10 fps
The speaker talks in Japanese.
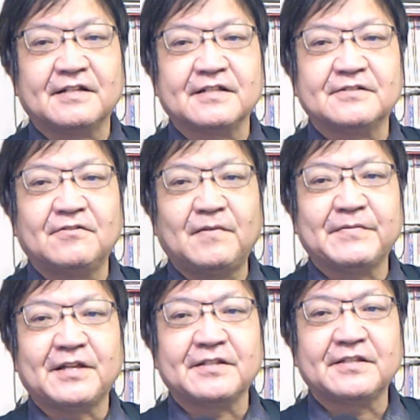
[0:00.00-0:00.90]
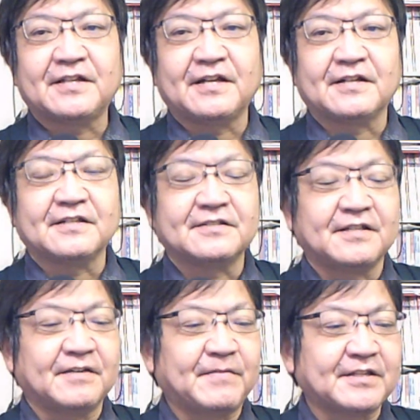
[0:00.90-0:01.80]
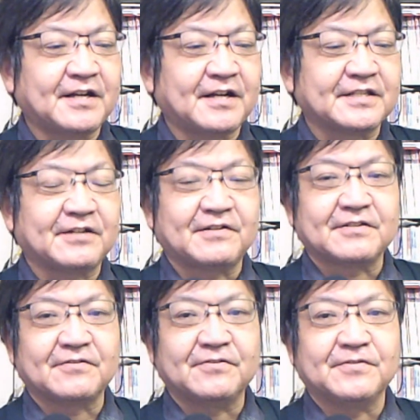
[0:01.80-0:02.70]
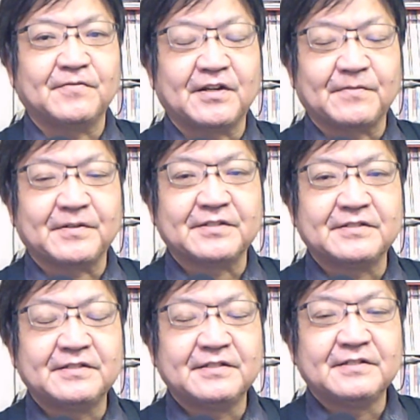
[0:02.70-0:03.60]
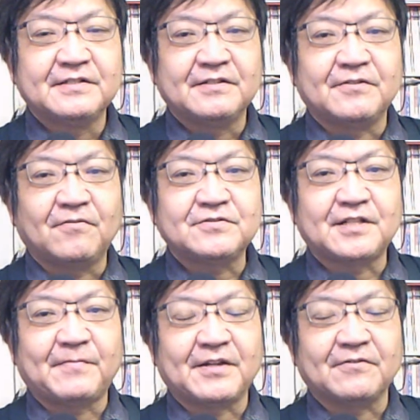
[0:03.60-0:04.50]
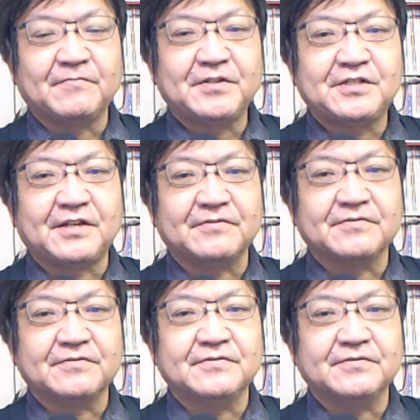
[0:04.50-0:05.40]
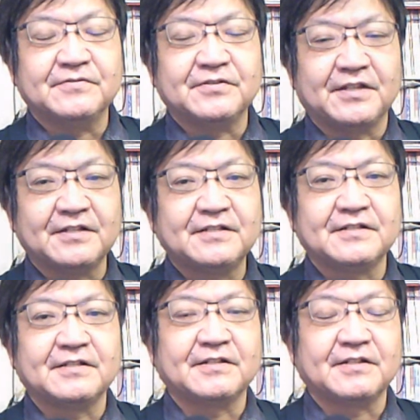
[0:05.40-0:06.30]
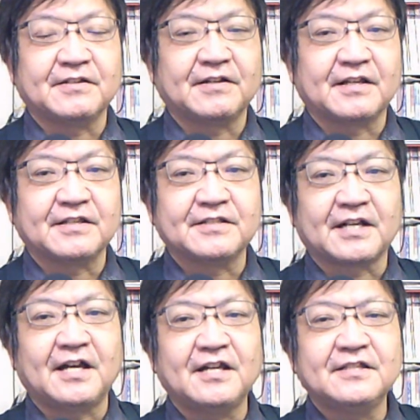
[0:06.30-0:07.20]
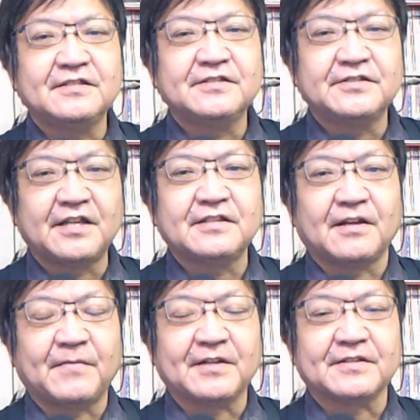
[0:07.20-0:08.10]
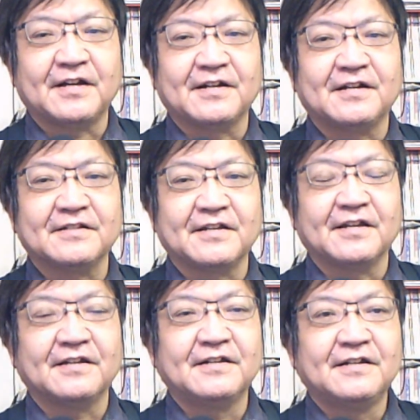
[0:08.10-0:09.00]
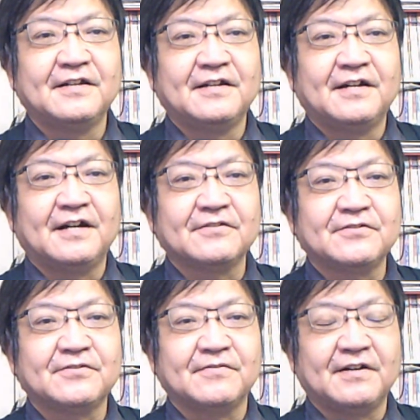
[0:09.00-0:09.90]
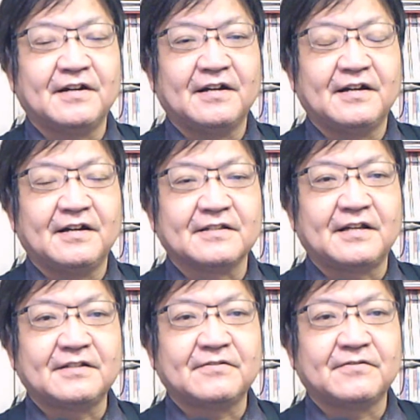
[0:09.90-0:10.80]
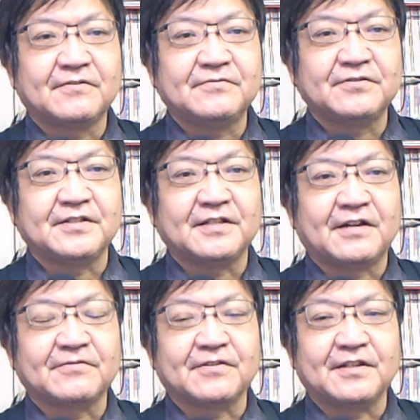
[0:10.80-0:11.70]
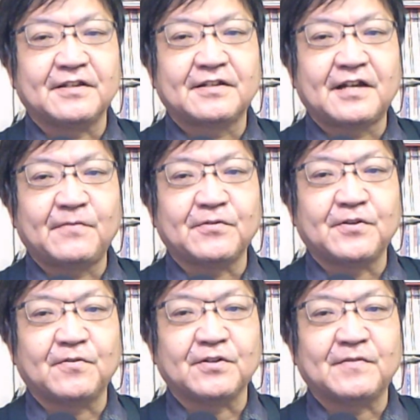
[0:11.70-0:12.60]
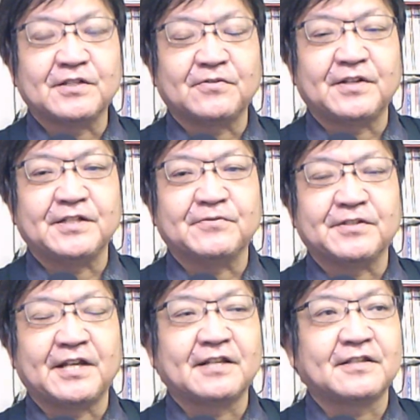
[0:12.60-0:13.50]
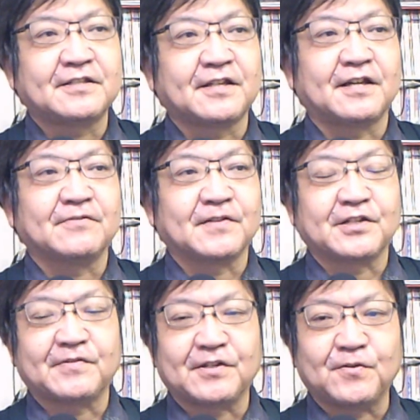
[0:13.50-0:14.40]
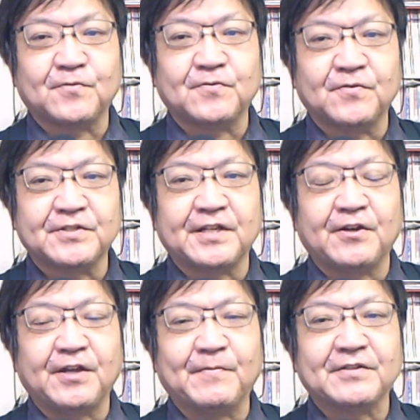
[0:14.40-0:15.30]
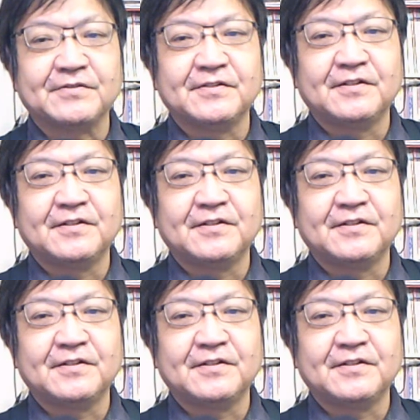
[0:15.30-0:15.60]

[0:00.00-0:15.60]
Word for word: がですね、オバマさん自体がですね、パンダ派がちゃうかというふうに言われてました。で、奥様のミッシェル夫人がですね、完全なパンダ派がで、あの人は大統領夫人である時に一回も日本にファーストレディとしてやってきてないと私は記憶をしています。